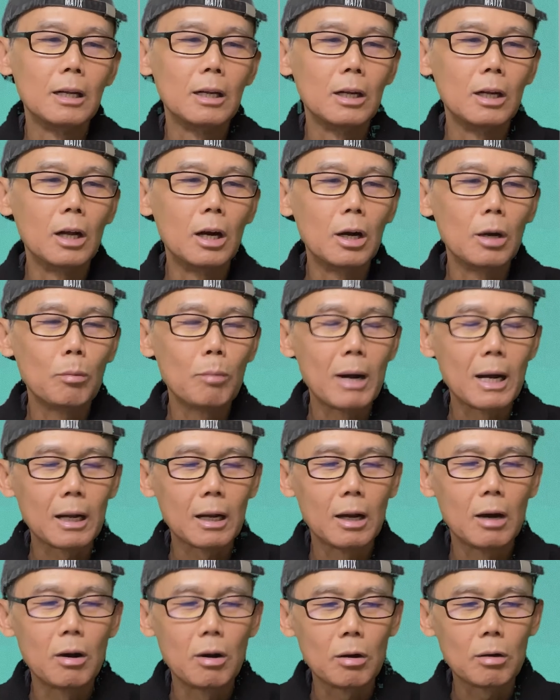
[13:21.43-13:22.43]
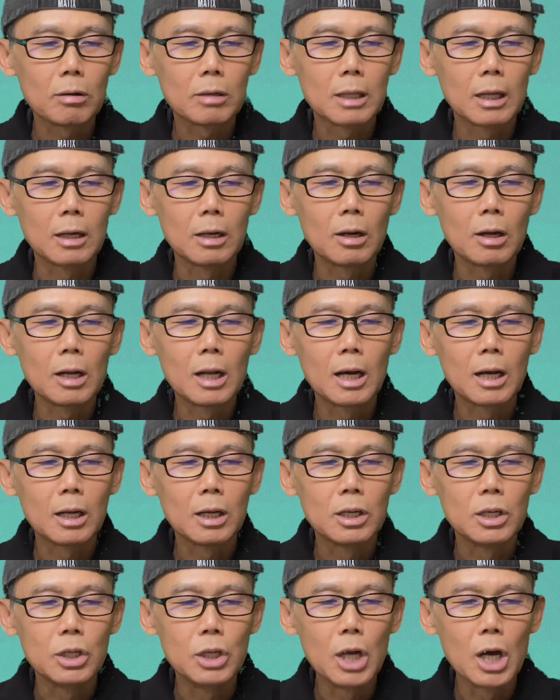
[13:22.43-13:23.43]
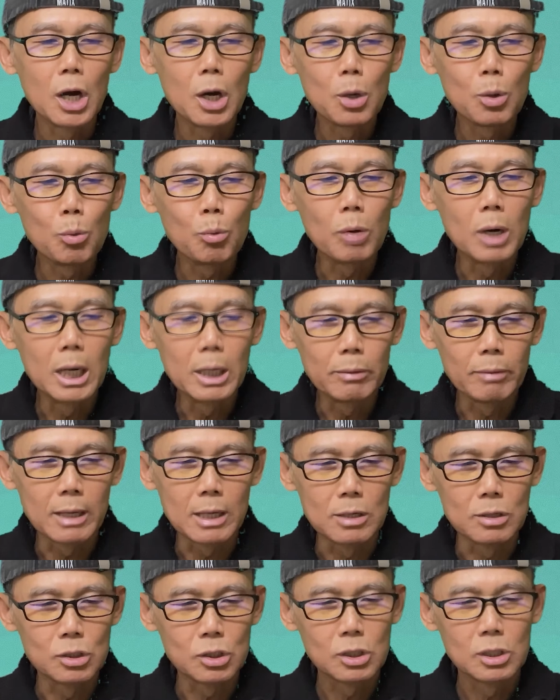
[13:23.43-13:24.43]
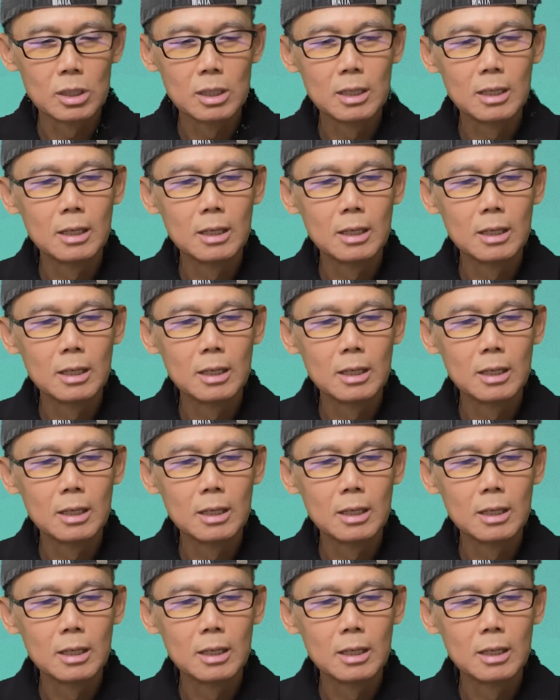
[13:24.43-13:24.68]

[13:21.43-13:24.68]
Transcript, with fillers: Rồi hoặc là họ có thể nói là no worries,